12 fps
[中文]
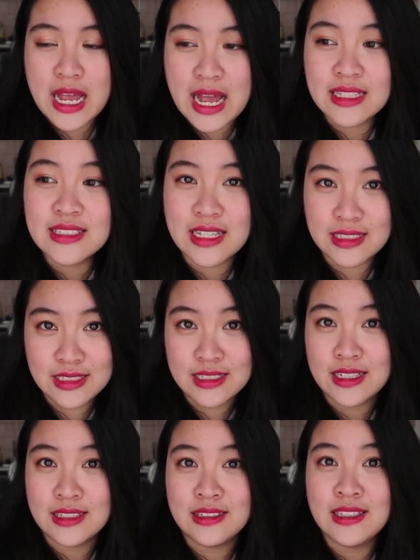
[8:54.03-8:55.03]
肮脏的
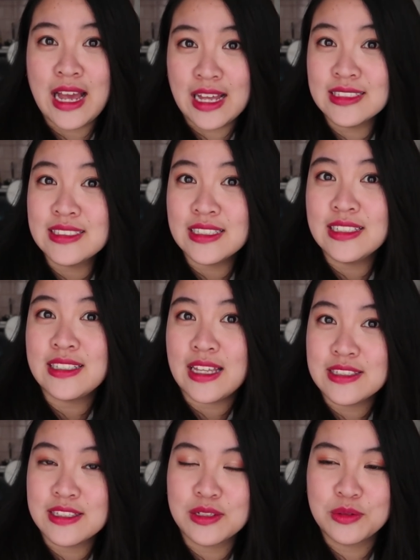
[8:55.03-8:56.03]
人，肮脏的
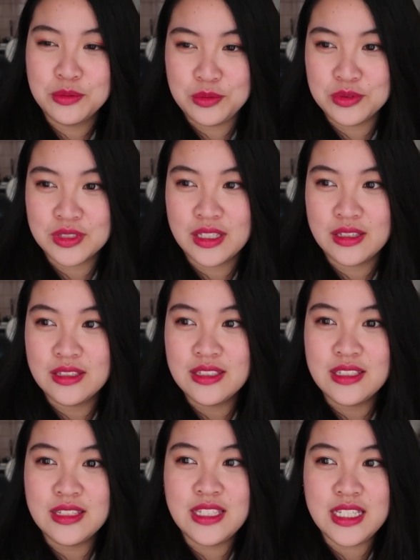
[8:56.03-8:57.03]
男生或女生。
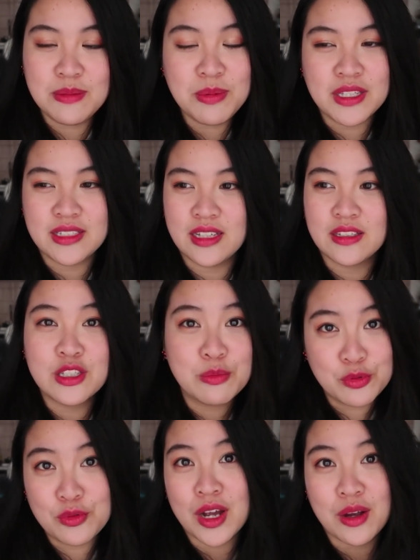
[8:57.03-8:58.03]
基本上是
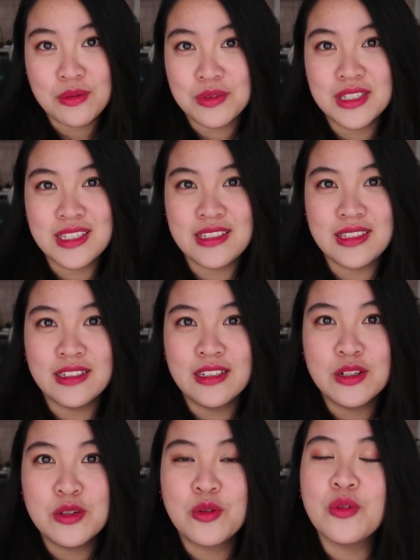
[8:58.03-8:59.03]
不管国籍的。
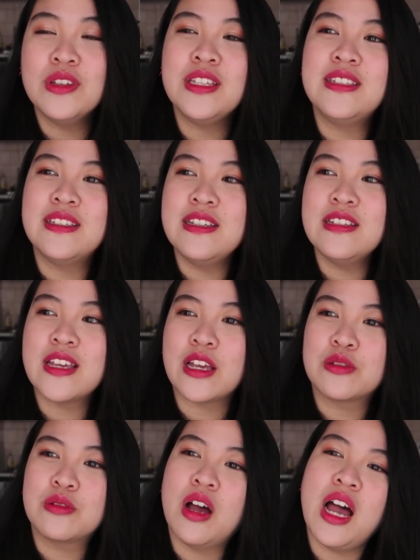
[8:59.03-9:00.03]
如果你自己
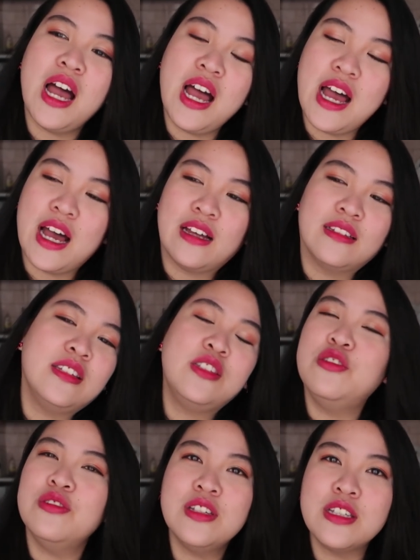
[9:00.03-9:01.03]
想说啊，
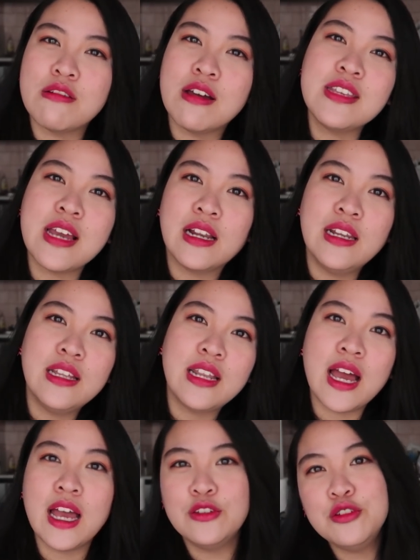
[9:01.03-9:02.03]
你就是喜欢洋人
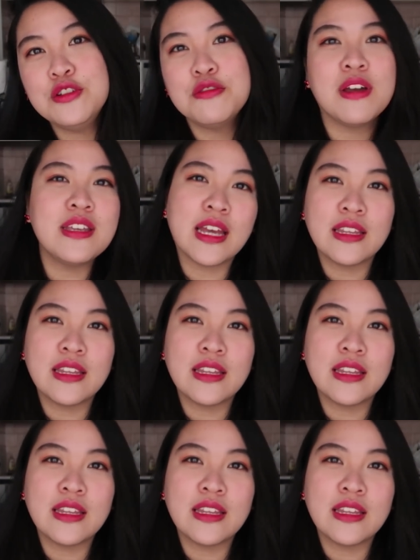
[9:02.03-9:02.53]
啦，你就喜欢